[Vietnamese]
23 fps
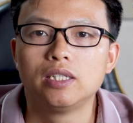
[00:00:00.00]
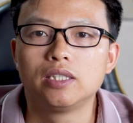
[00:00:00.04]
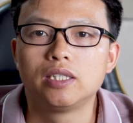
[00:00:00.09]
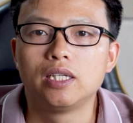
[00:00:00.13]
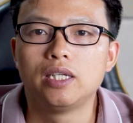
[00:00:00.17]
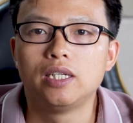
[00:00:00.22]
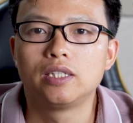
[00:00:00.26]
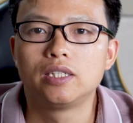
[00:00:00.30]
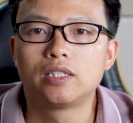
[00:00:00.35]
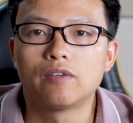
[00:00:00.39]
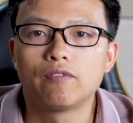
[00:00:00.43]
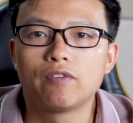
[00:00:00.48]

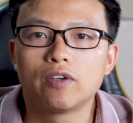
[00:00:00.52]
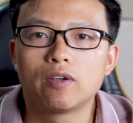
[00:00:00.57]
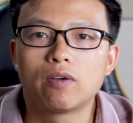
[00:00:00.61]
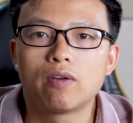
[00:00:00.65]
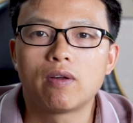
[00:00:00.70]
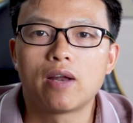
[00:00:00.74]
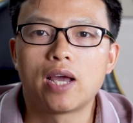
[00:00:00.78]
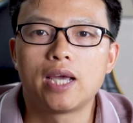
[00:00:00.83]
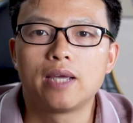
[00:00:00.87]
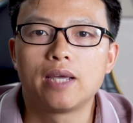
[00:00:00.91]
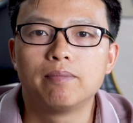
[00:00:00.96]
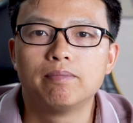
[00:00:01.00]
Thì trong video
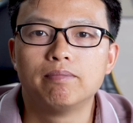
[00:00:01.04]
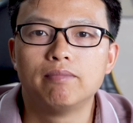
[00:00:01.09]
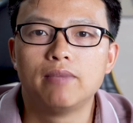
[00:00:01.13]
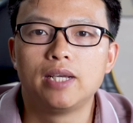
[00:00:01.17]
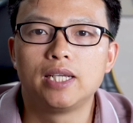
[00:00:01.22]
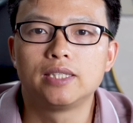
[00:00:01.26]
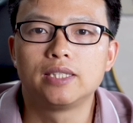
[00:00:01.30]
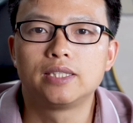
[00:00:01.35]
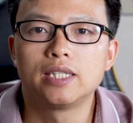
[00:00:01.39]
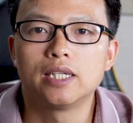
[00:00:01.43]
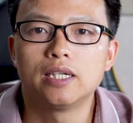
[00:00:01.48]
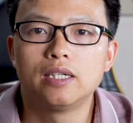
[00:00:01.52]
này
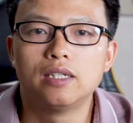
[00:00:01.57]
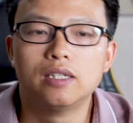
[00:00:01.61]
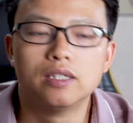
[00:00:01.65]
mình sẽ